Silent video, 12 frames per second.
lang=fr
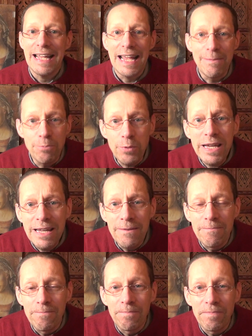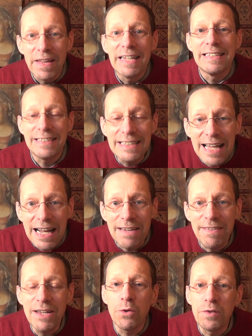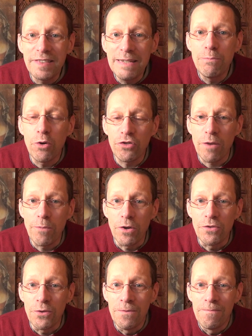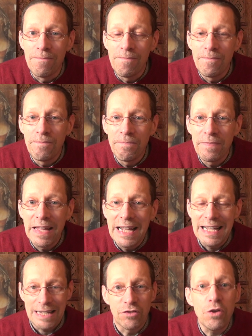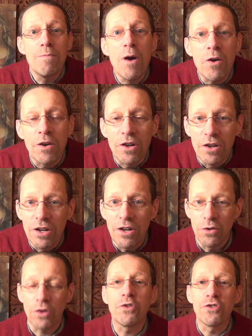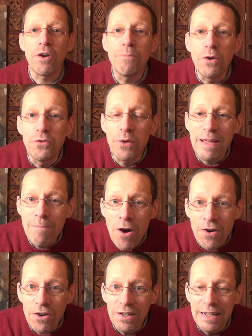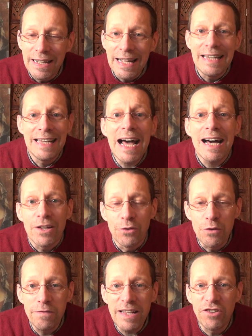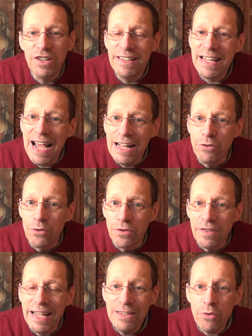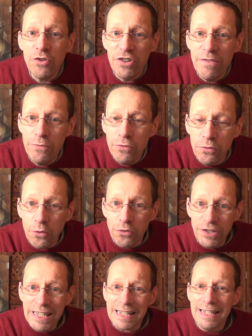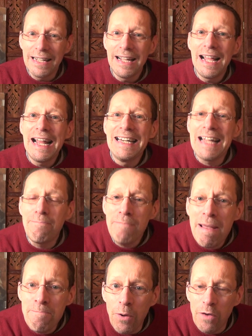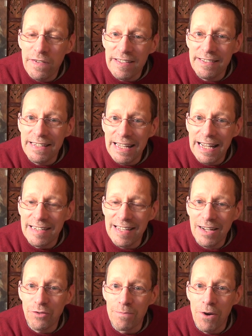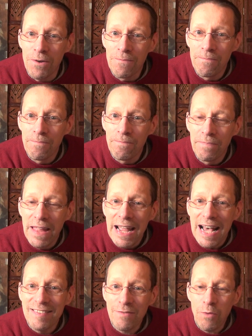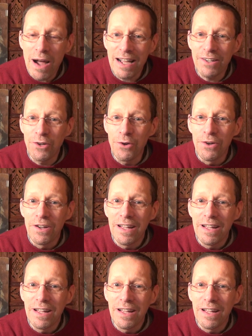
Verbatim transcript: Et puis, c'est arrivé aussi pour Jean-Paul II. Seulement, lorsque Jean-Paul II est mort. Là, de fait, j'étais adulte. Et donc j'ai vu surgir la même prophétie exactement. À savoir que